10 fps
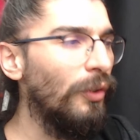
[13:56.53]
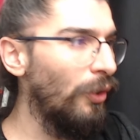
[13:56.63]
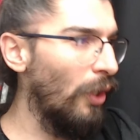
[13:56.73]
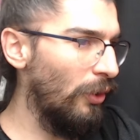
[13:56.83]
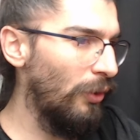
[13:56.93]

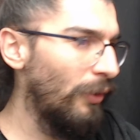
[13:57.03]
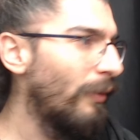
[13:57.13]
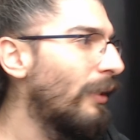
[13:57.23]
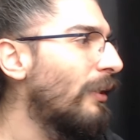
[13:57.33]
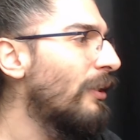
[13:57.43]
Yok.
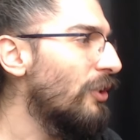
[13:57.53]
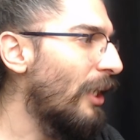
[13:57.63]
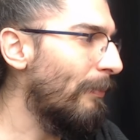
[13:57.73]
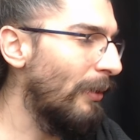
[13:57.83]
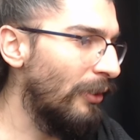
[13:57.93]

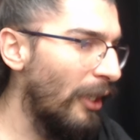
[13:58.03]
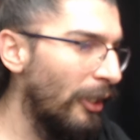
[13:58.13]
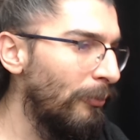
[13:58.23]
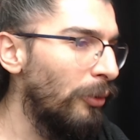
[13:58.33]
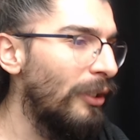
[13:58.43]
Çarpanlar
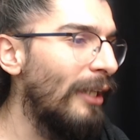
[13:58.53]
ayrılmıyor.